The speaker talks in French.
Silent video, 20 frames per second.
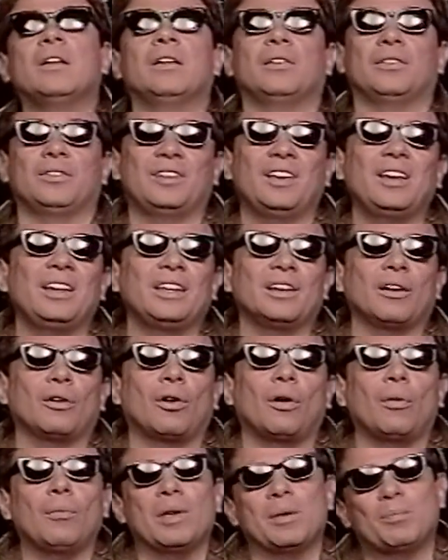
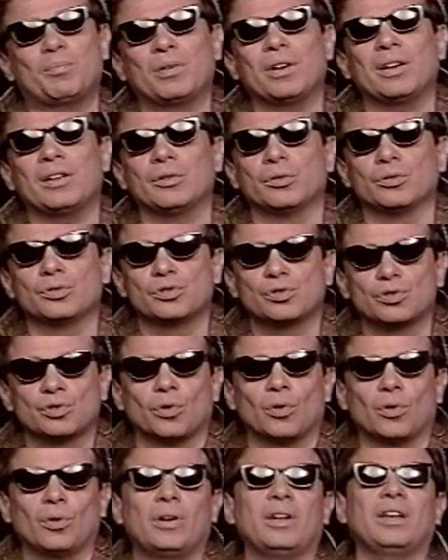Délirant mais plein de
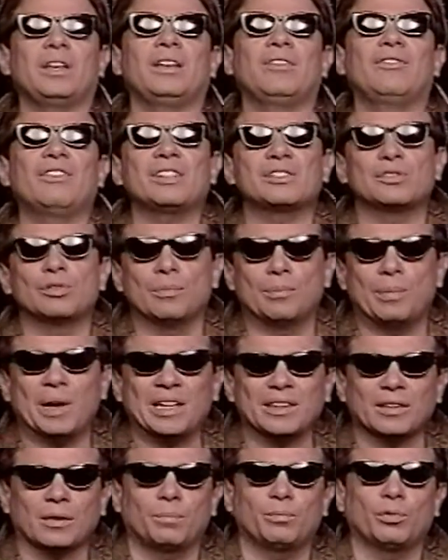soul, il va se
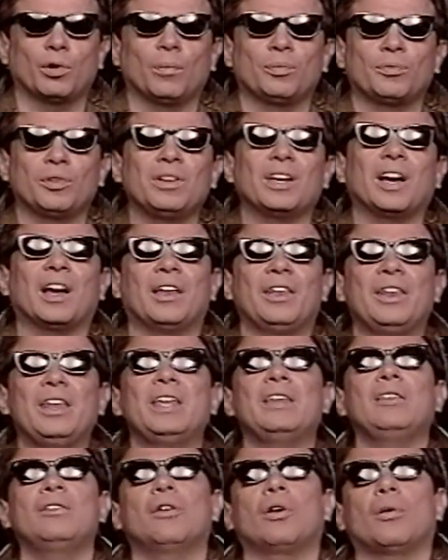battre pour obtenir un
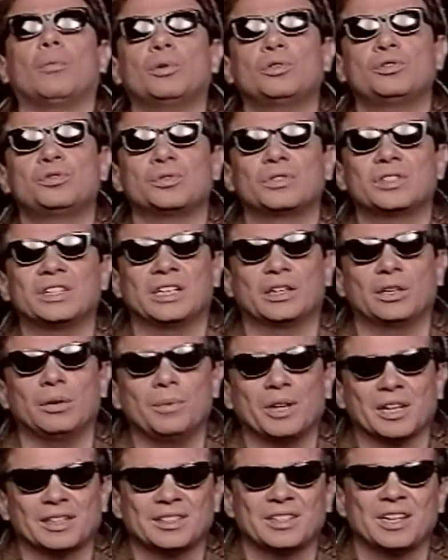énorme succès
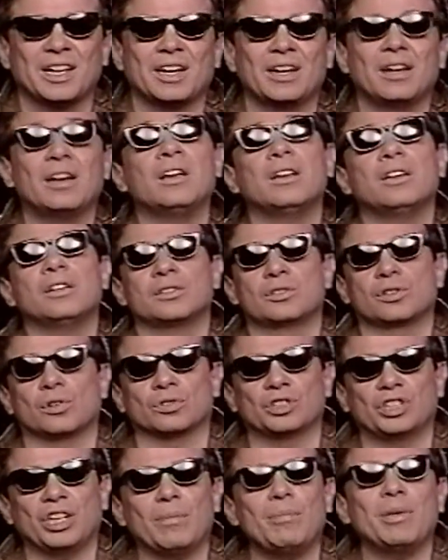commercial sans
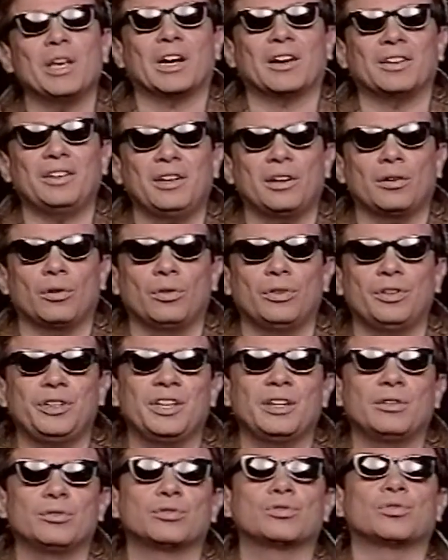jamais rien renier
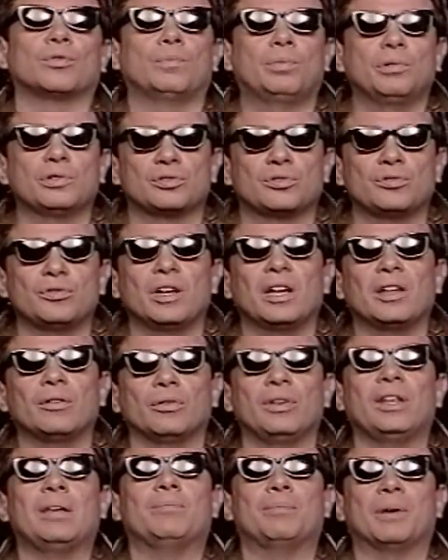de son postulat de
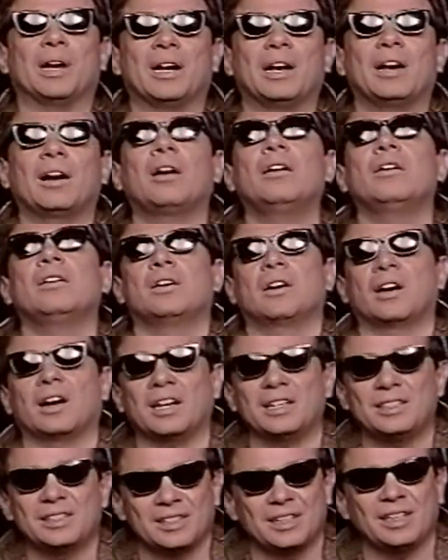départ,
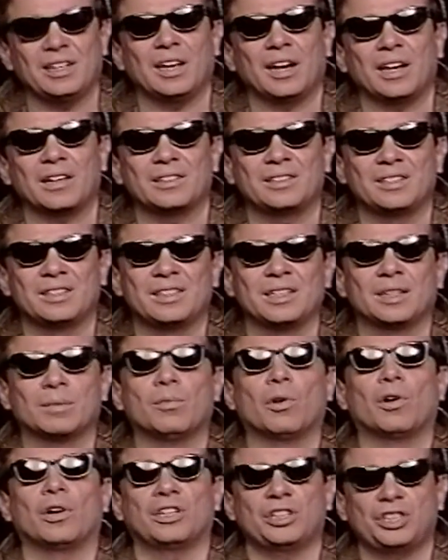rester
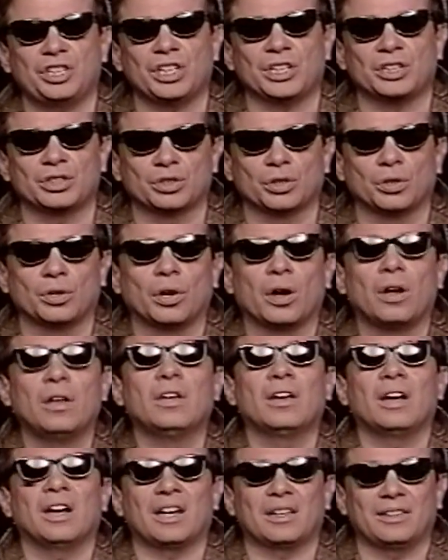artistiquement un chercheur,
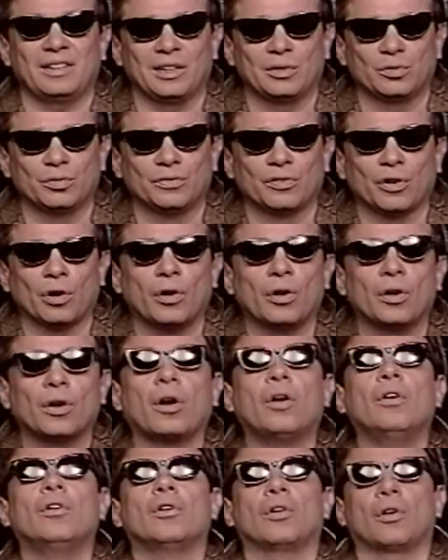un découvreur,
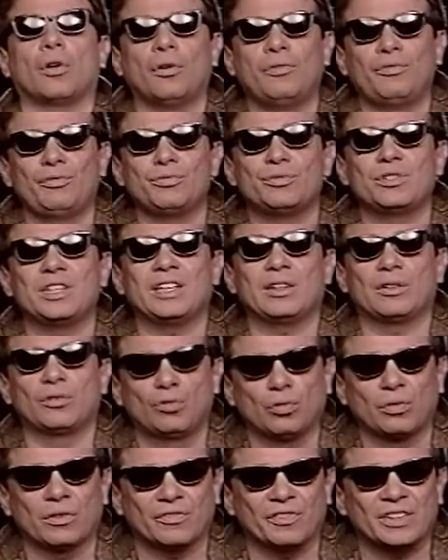refuser
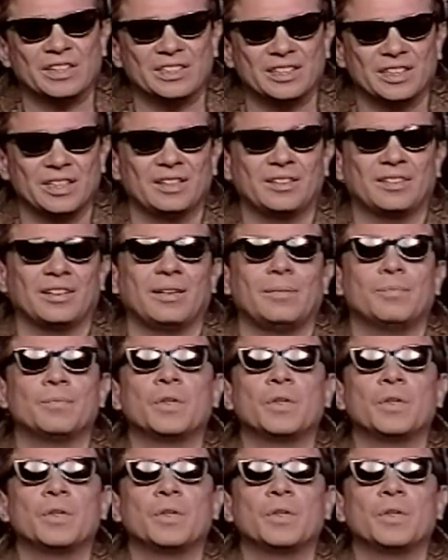toute facilité.